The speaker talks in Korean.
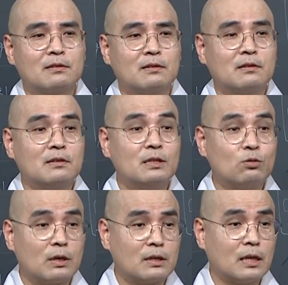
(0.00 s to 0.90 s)
어,
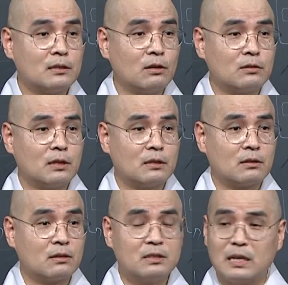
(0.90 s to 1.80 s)
인도의
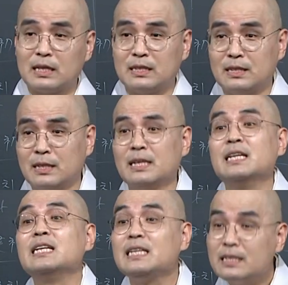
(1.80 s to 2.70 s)
대승경전에서 그런 이야기들이
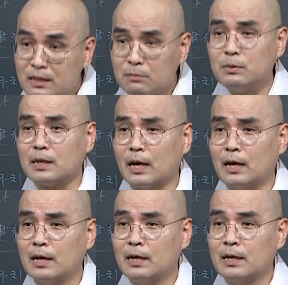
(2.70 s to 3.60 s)
있습니다.